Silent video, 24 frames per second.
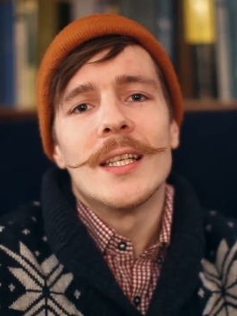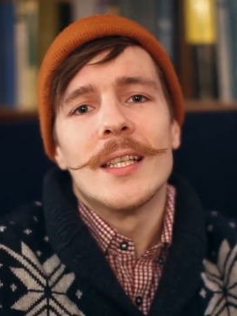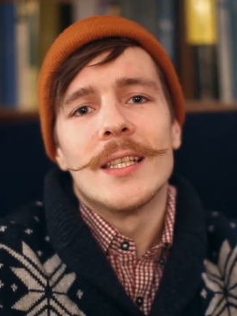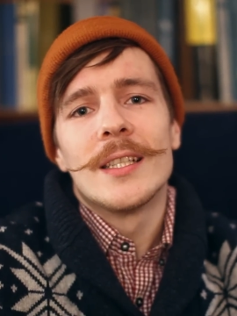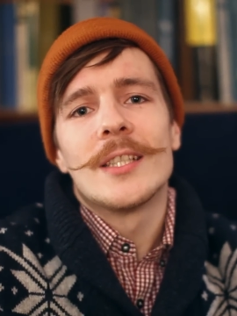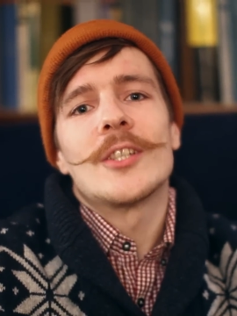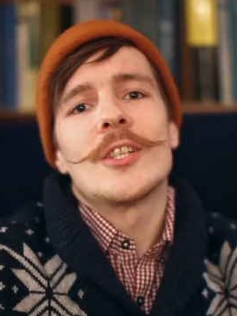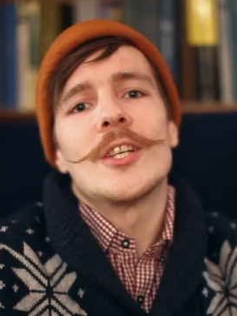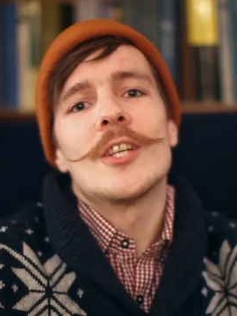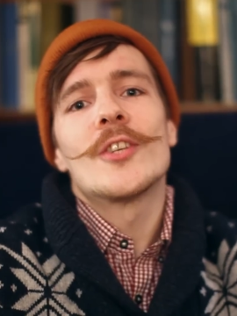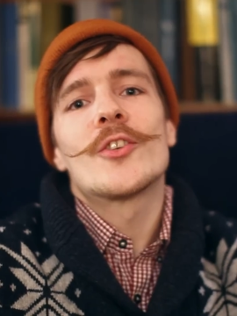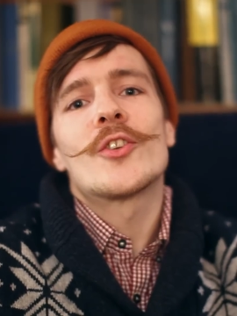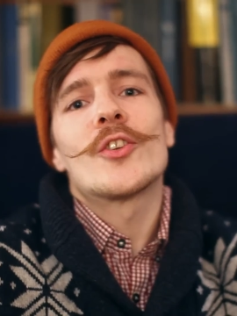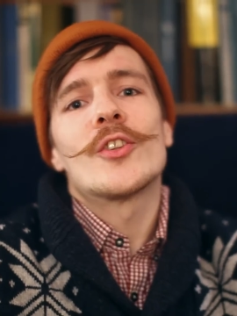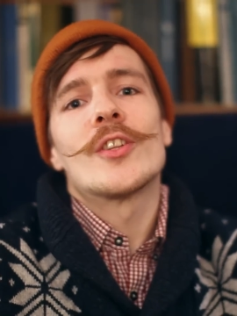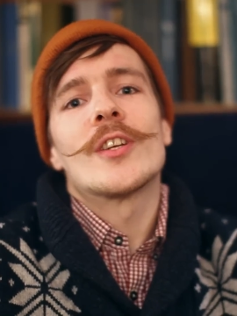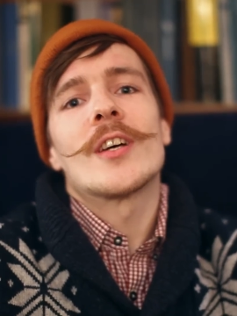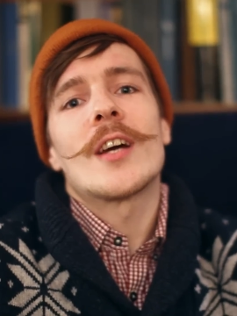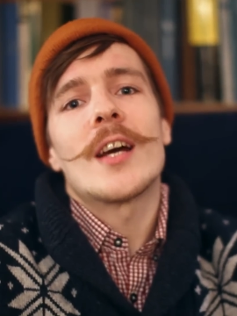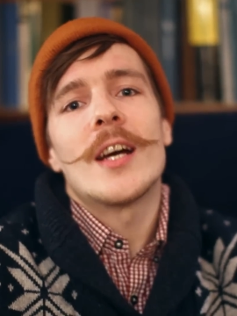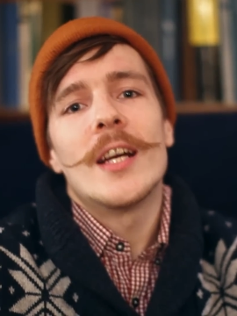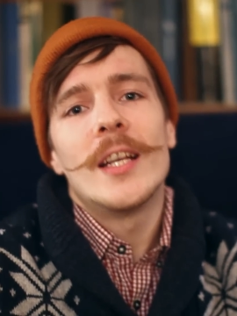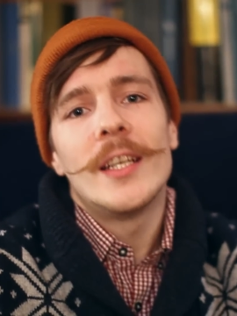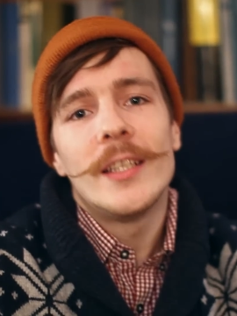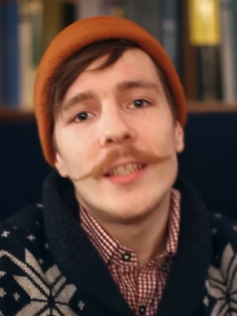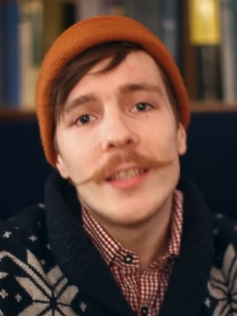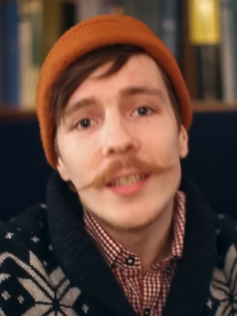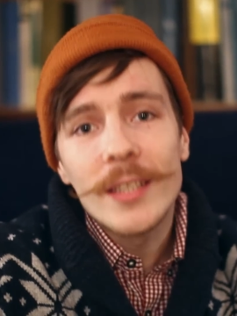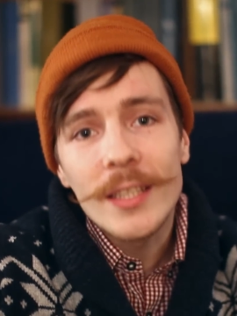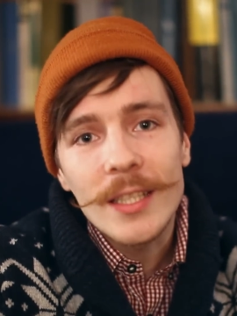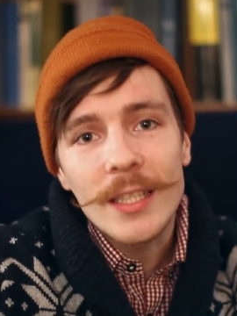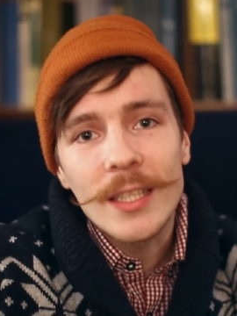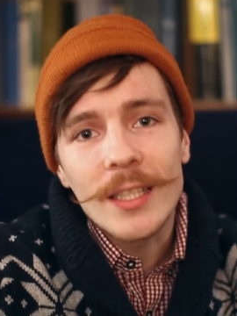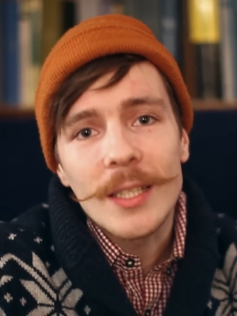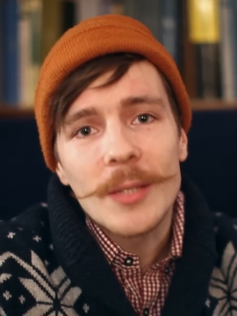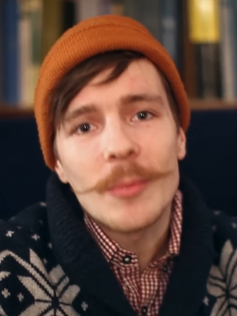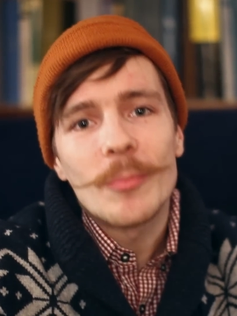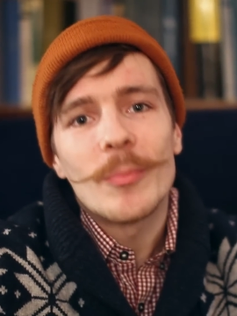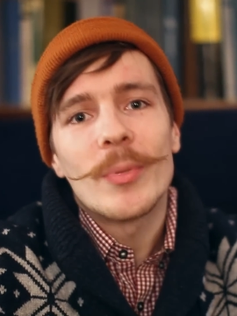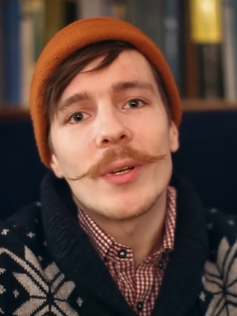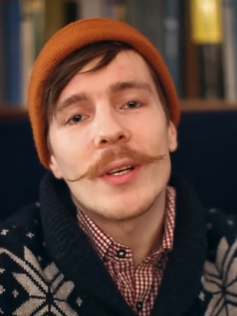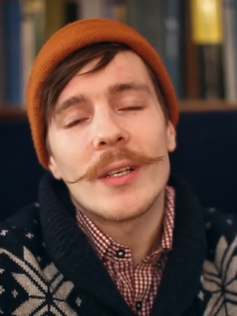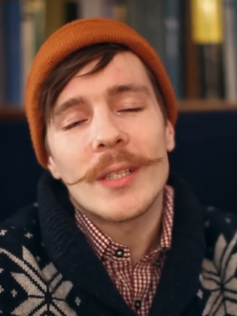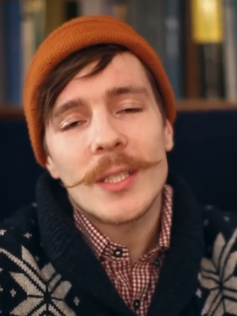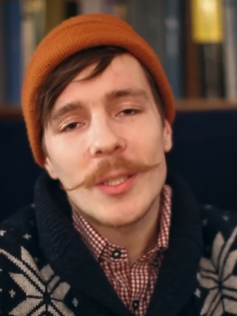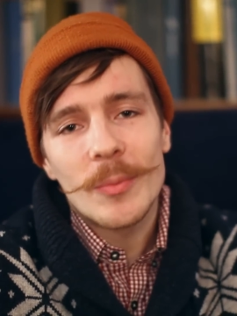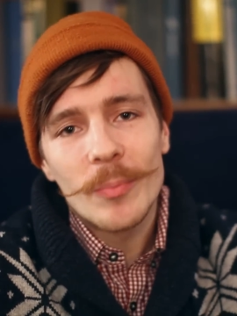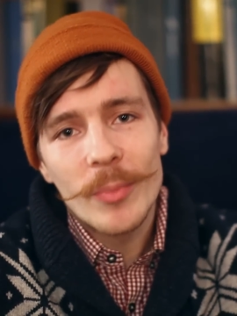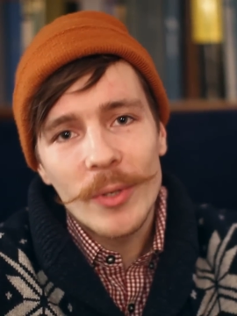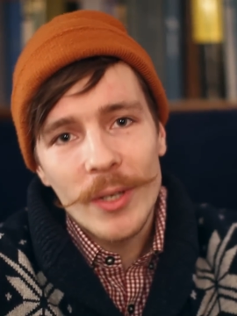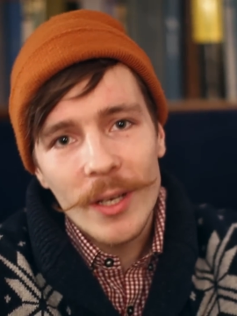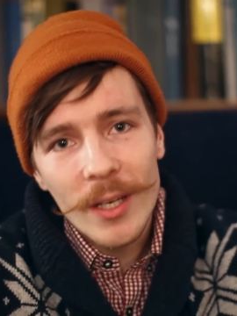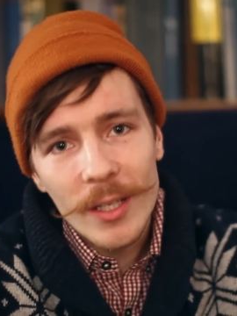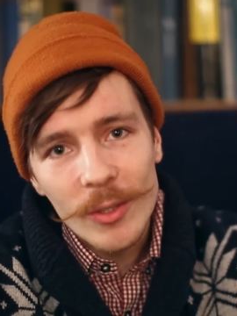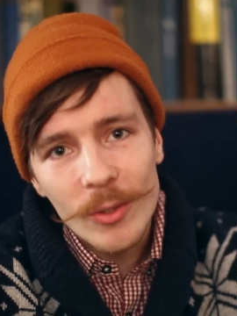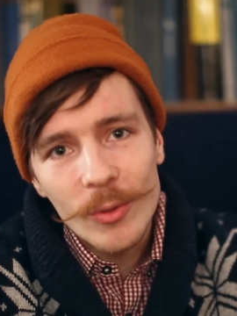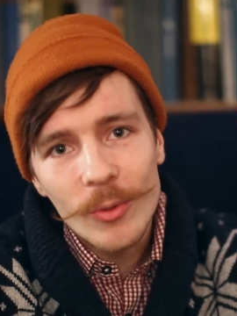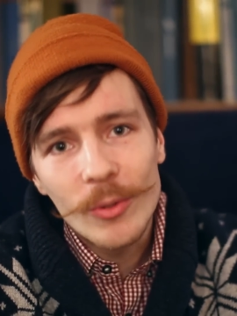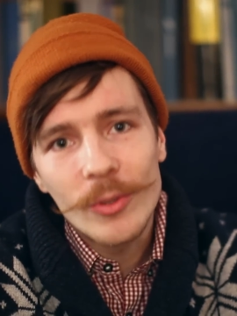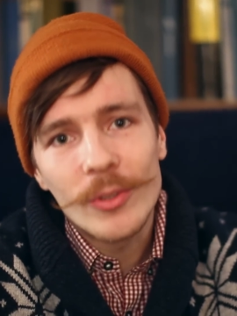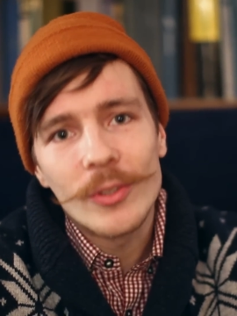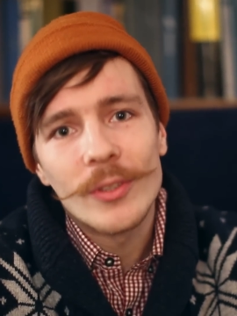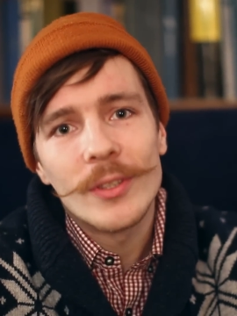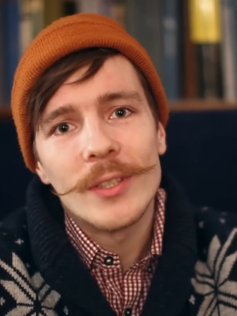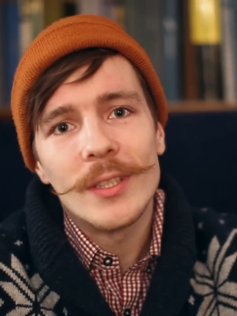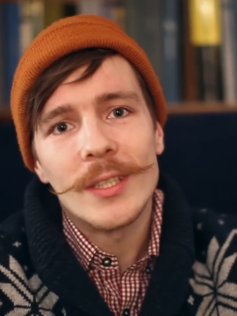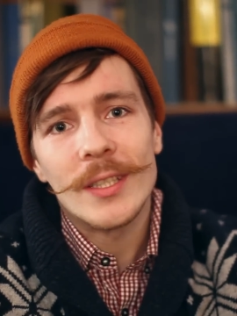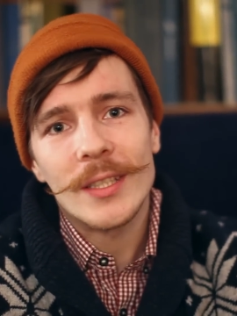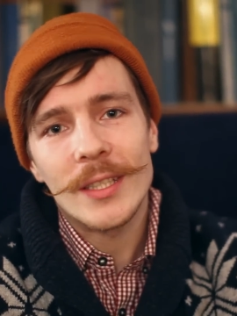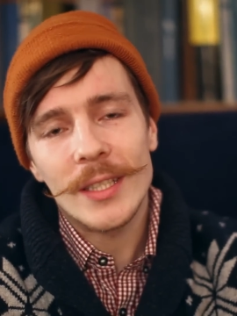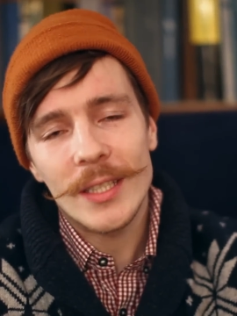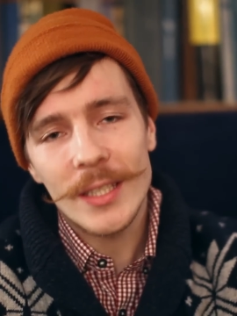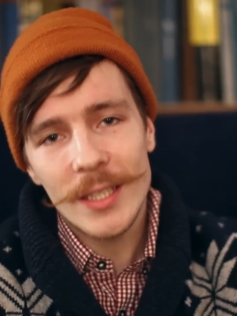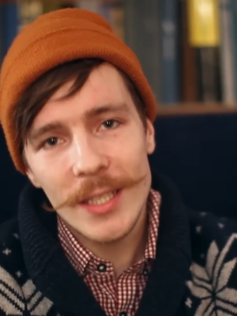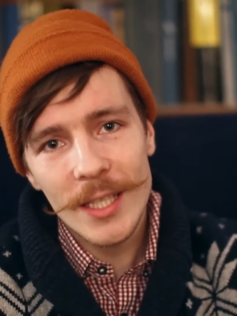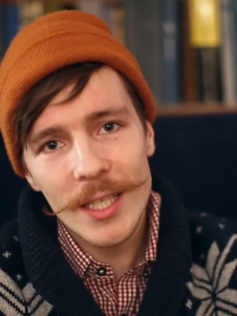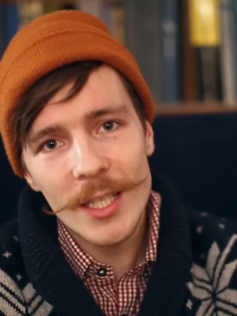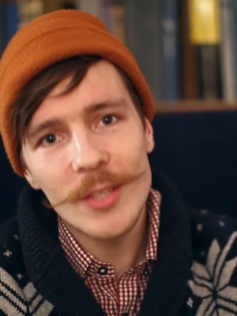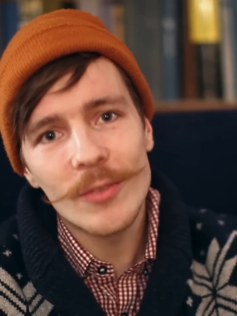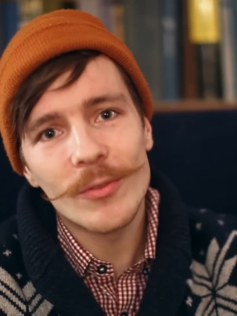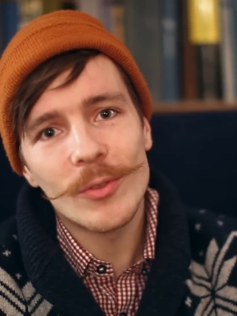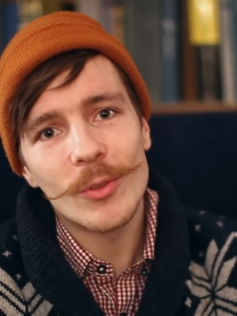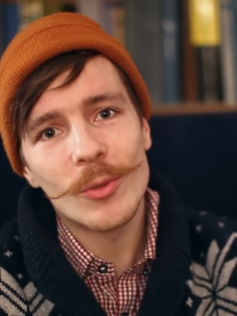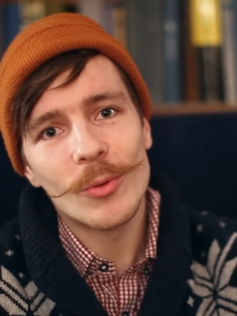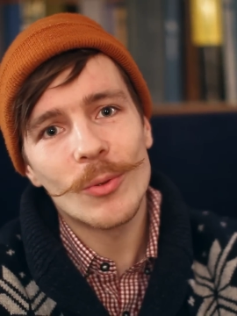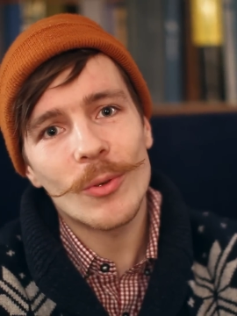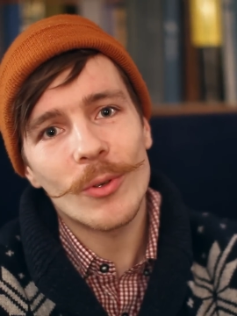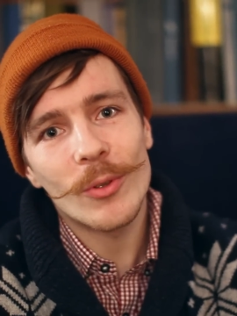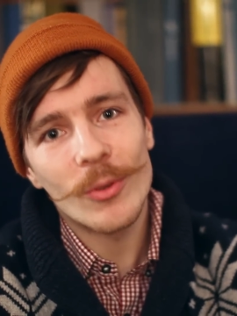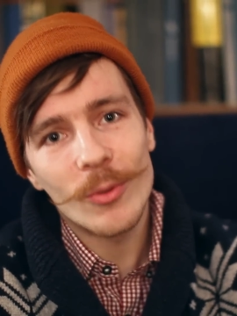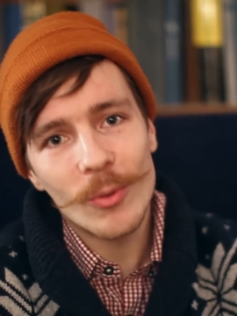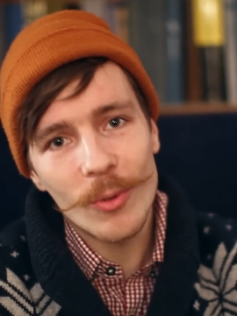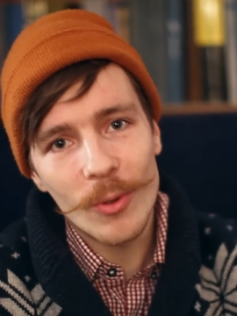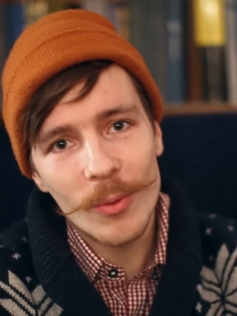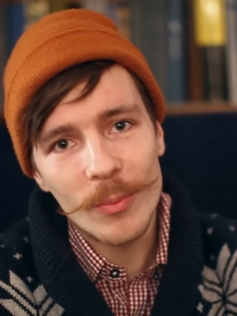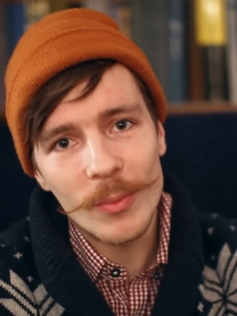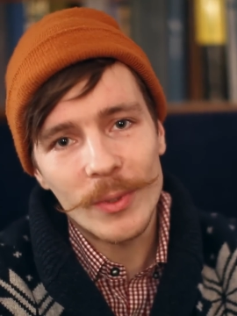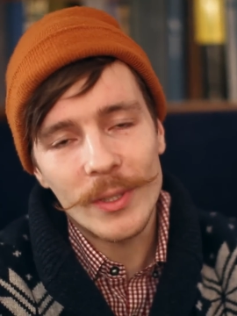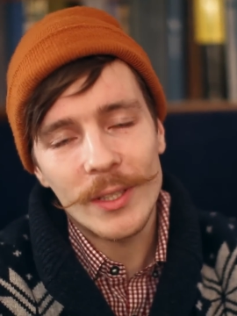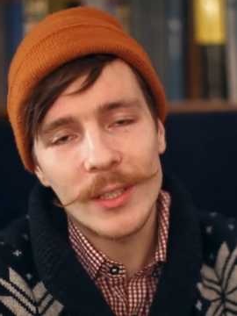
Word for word: женщина Алиса с бородой из соседнего дурдома,